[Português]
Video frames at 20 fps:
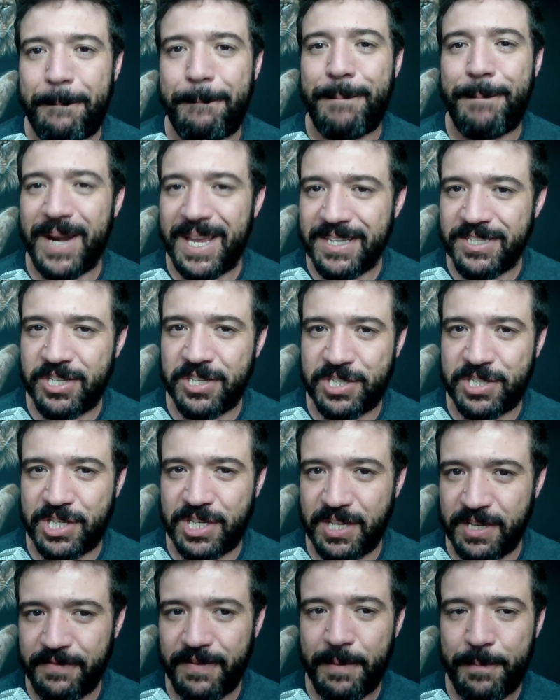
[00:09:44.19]

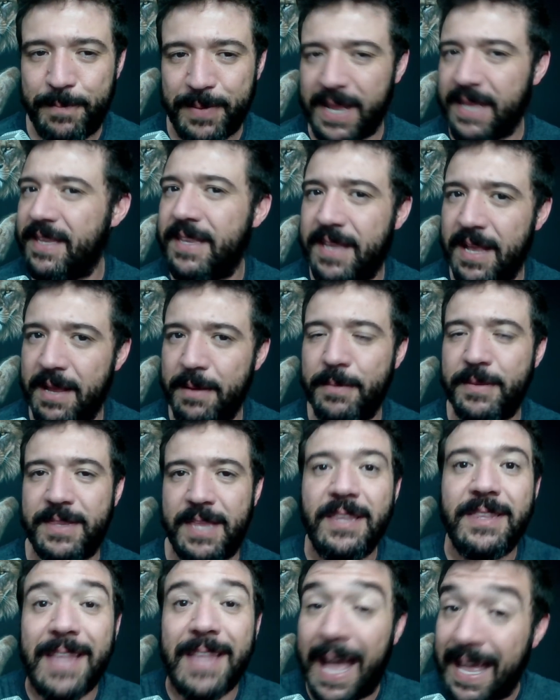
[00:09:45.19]
preditiva para deter
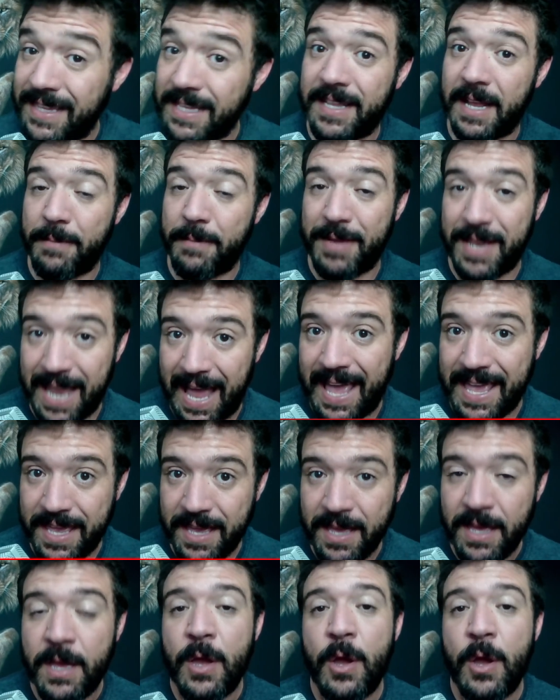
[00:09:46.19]
tentar determinar aí